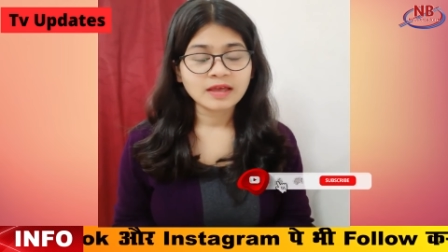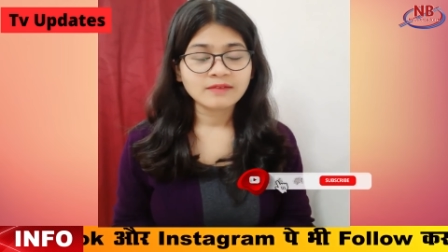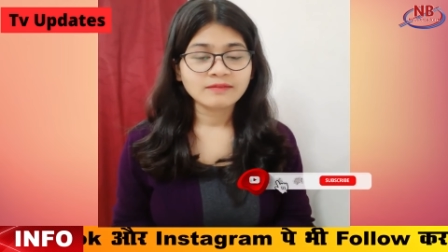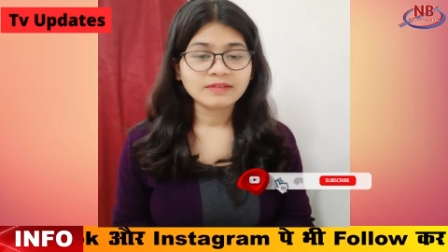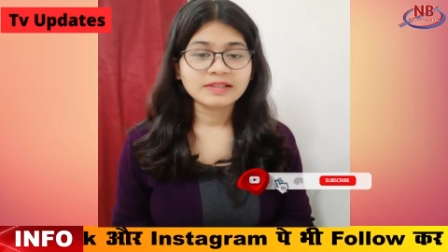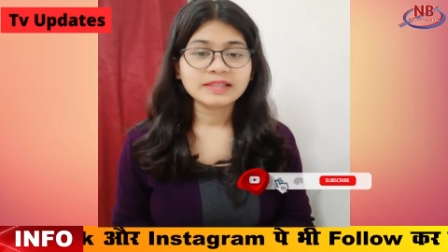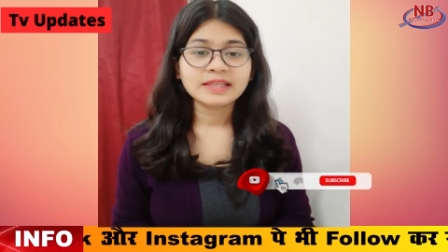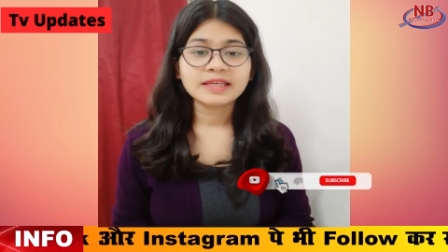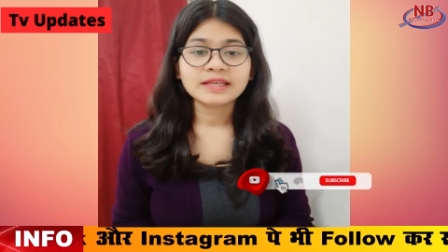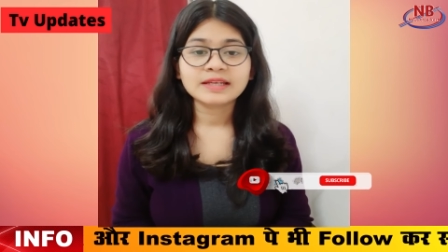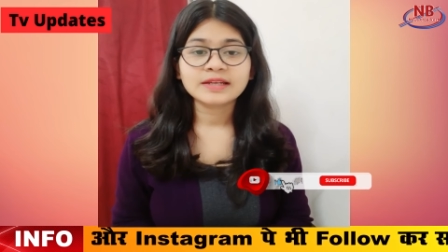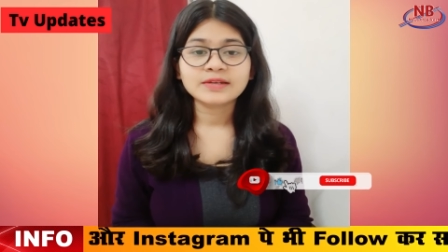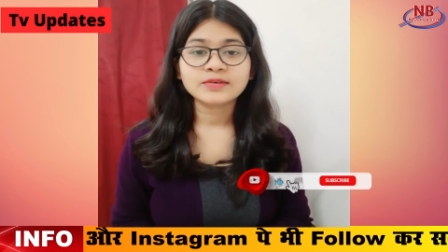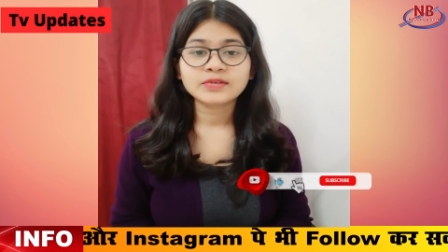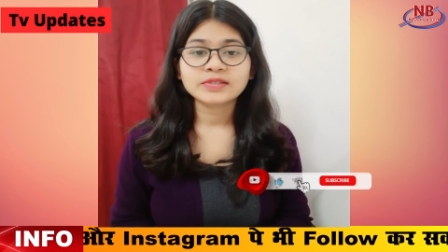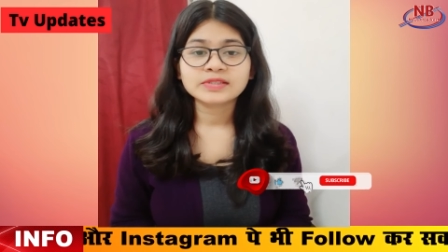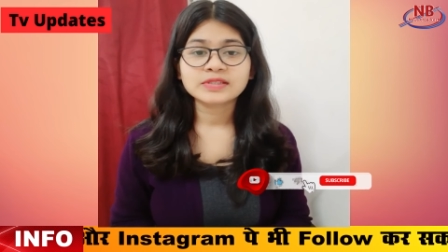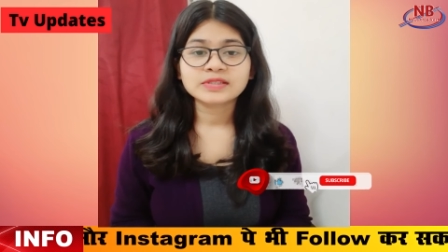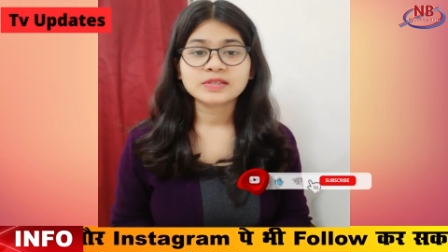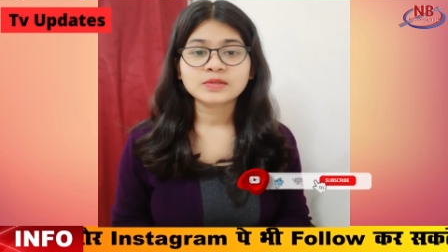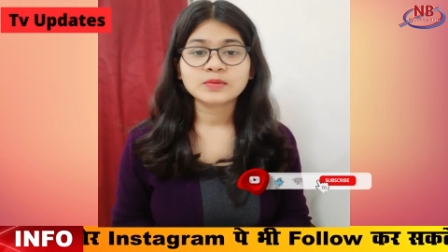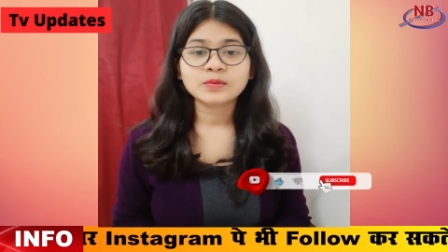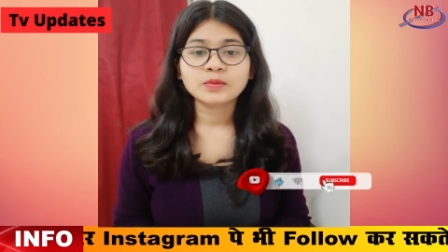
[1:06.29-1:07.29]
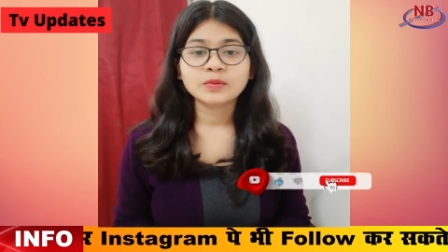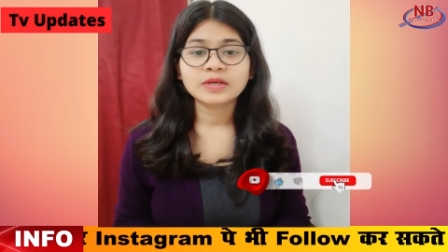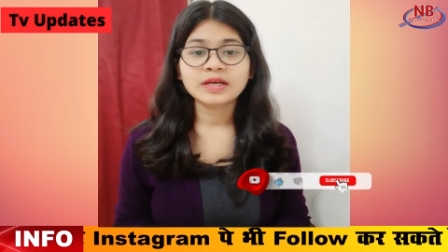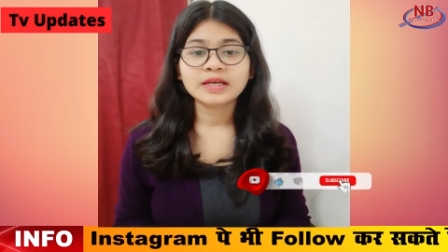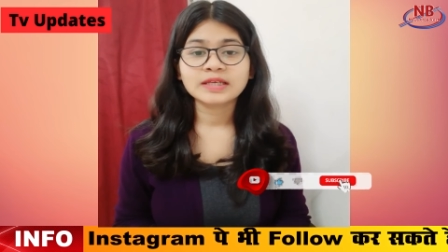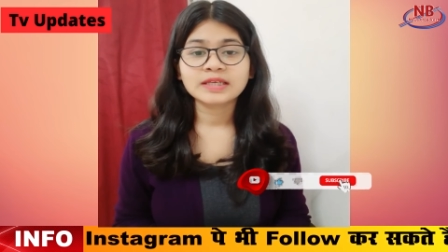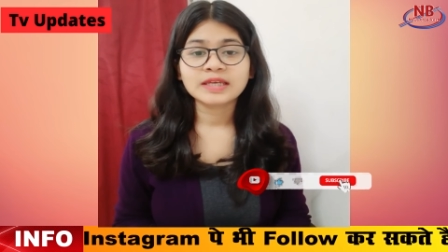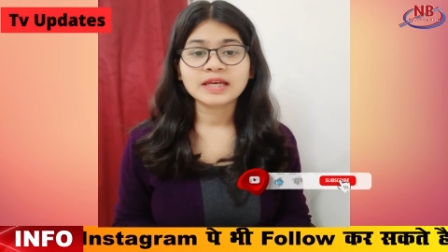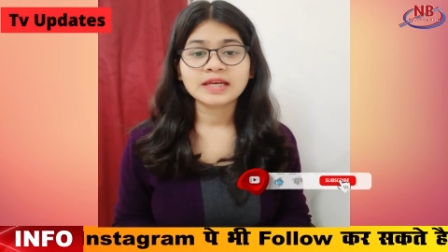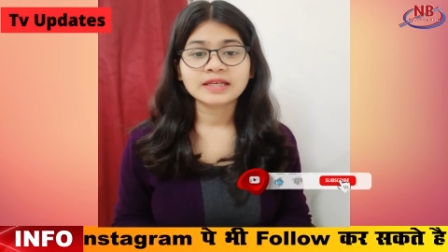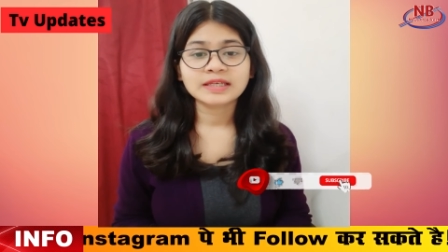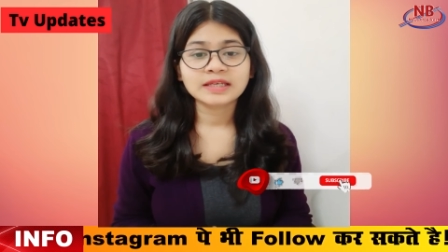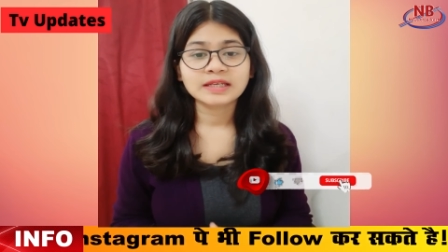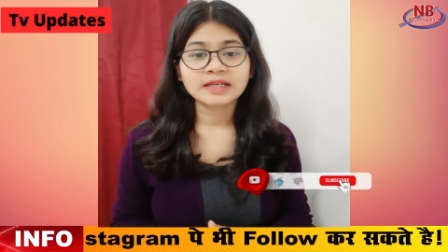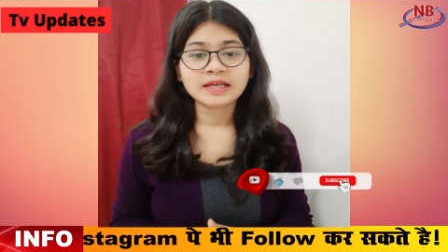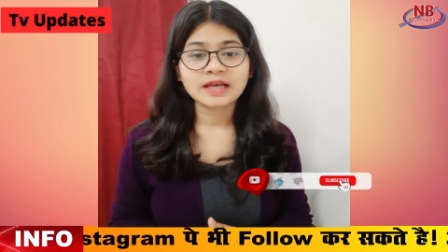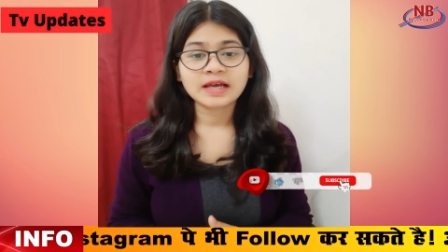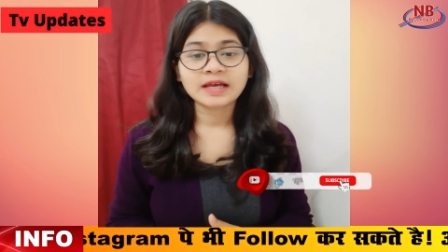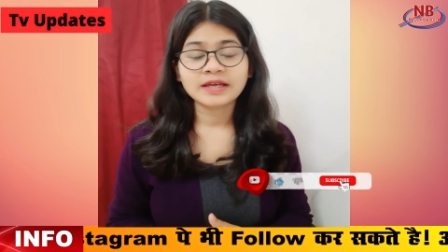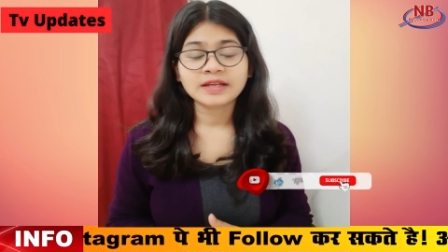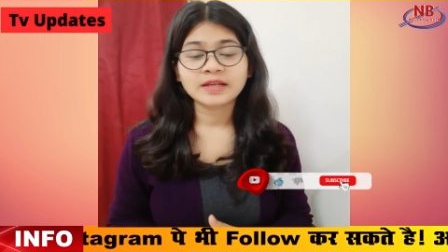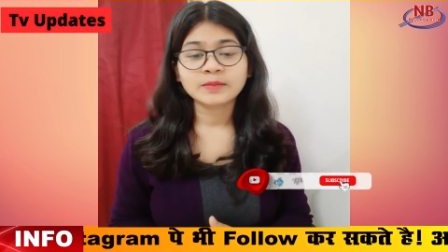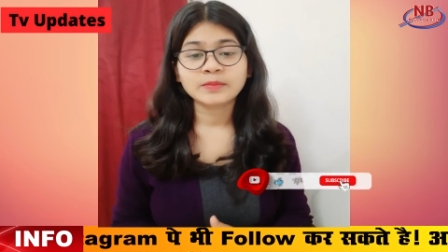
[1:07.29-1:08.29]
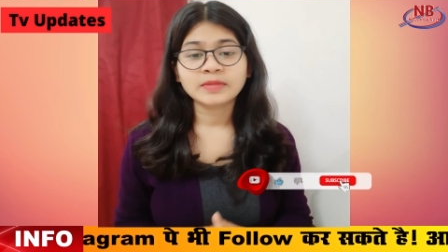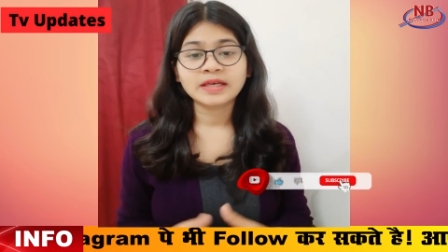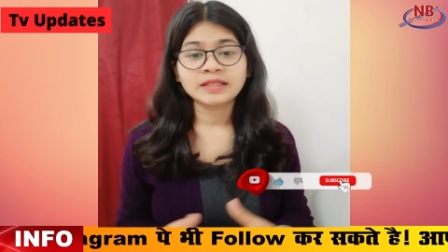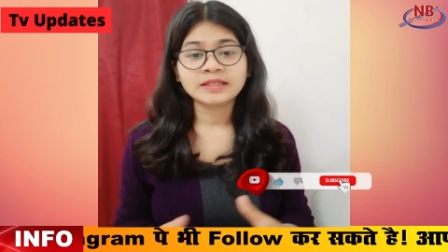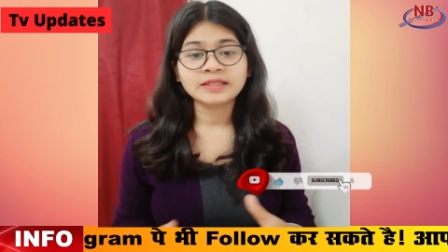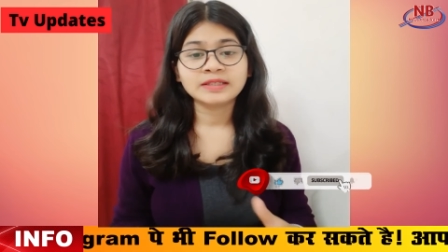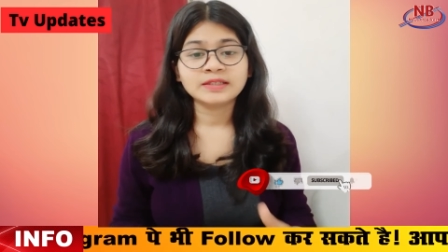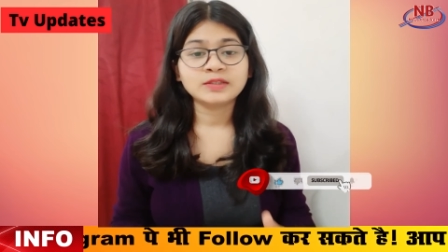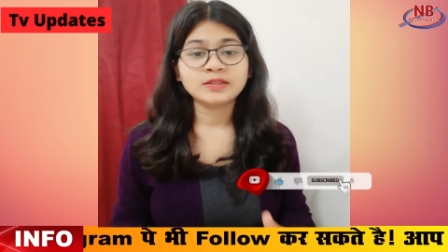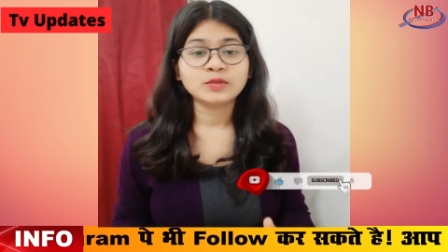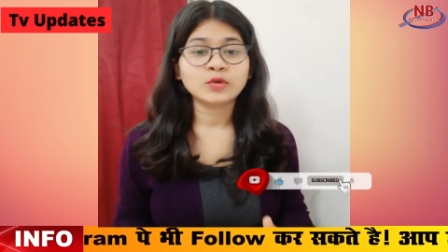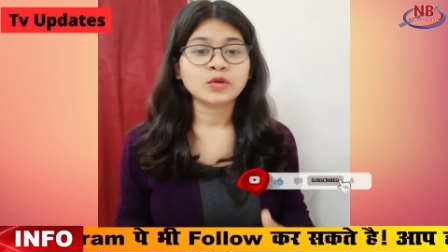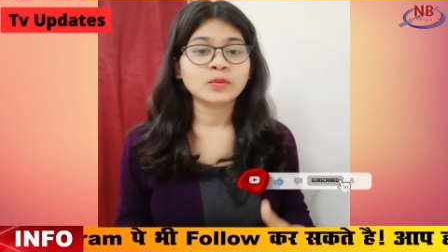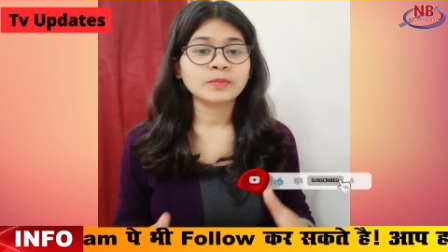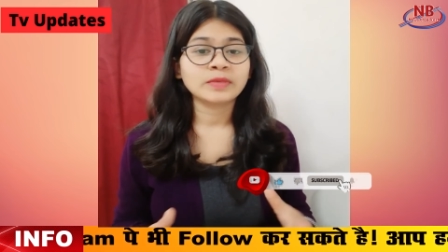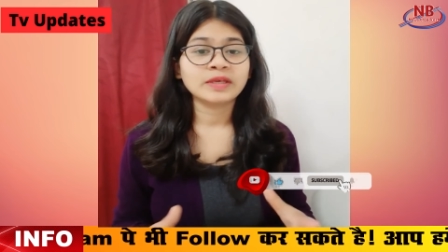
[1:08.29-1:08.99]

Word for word: और देखना इंटरेस्टिंग होगा कि आखिरकार अब अदिति और